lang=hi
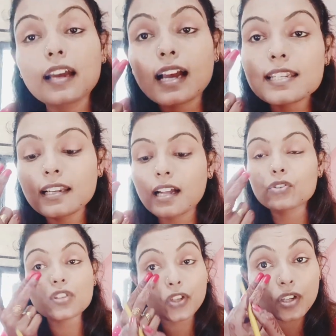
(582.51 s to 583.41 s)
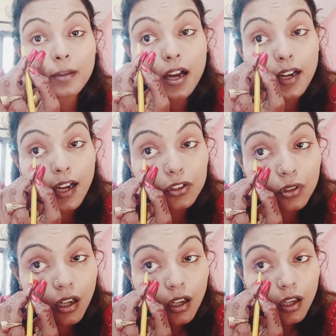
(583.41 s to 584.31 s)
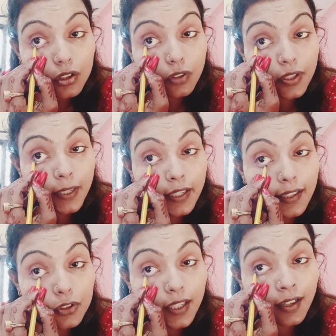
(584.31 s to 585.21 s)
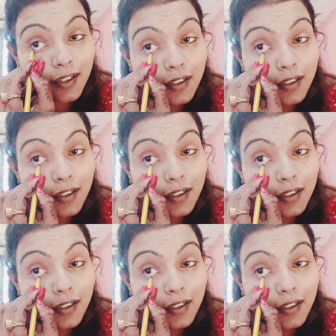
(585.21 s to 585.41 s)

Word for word: काजल ही लगाती हूँ सिर्फ क्योंकि ना मैं अगर लगाती हूँ ना तो फिर मेरे डेली जो है ना